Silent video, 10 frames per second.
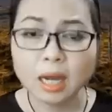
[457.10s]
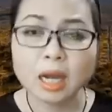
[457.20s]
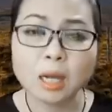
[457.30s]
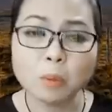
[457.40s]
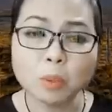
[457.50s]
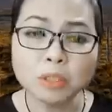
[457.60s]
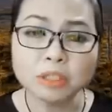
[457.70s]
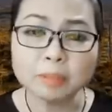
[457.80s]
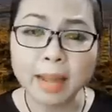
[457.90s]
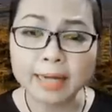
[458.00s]
Không có
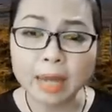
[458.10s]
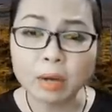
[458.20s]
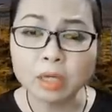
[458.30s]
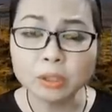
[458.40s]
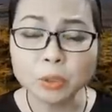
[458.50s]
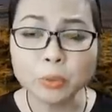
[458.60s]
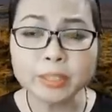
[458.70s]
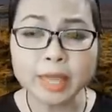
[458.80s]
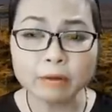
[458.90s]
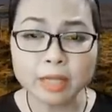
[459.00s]
người bạn nào hứng thú
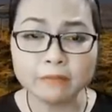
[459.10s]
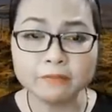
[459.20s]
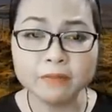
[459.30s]
giao thiệp